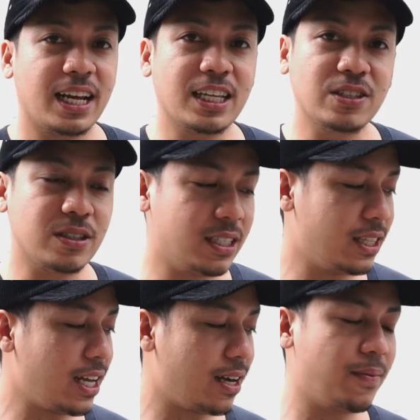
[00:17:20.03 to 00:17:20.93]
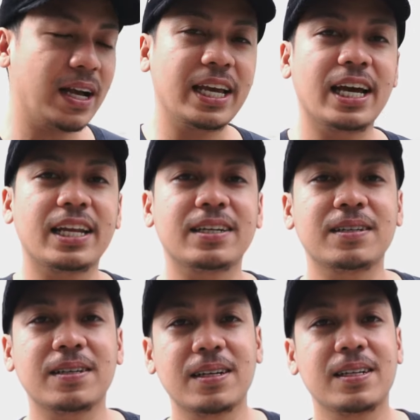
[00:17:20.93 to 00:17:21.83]
Lanjut kita ke
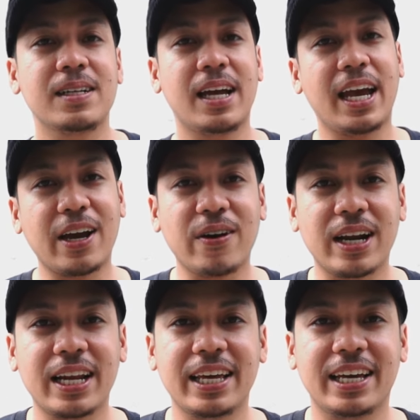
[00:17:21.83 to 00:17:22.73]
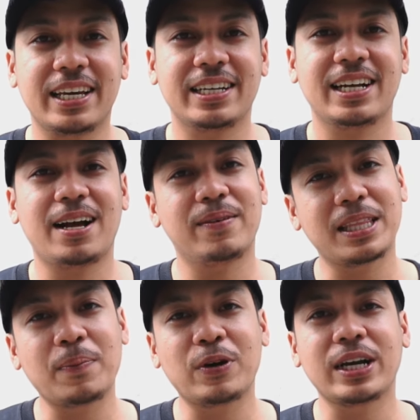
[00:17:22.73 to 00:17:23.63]
bagian ekor kali ya, sama
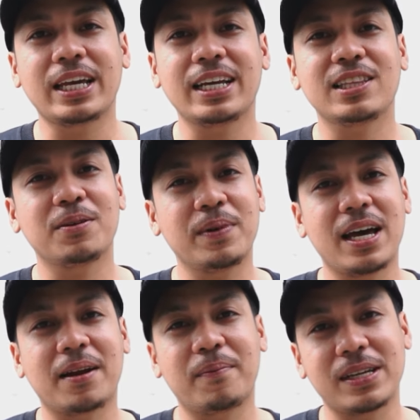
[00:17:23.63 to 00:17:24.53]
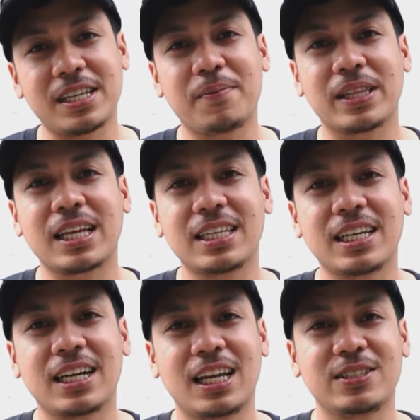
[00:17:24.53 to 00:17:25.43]
tepung kiri itu biar Mas Ebet
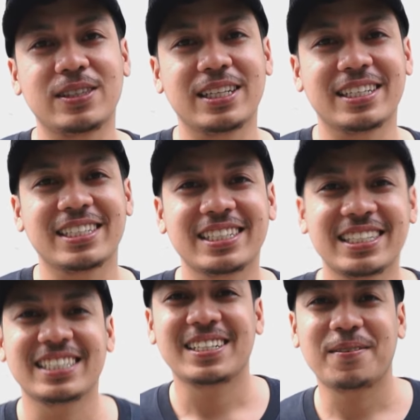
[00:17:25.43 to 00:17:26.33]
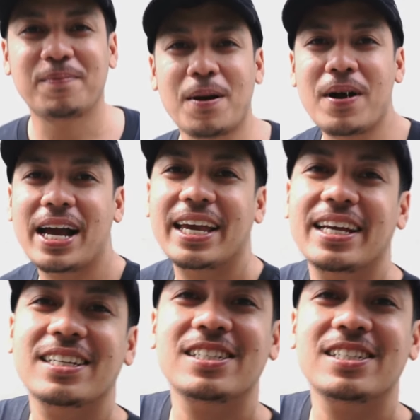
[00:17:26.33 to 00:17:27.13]
aja yang lanjutin. Bye bye.